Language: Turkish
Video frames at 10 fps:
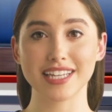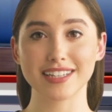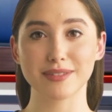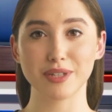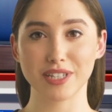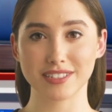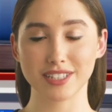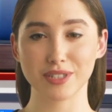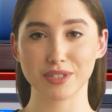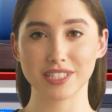eğitim öğretim
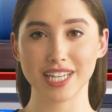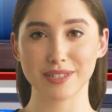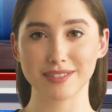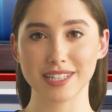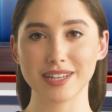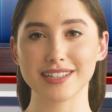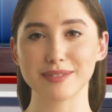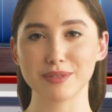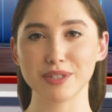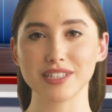yılında
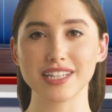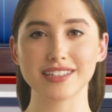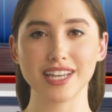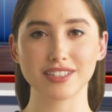yükseköğretim kurumlarında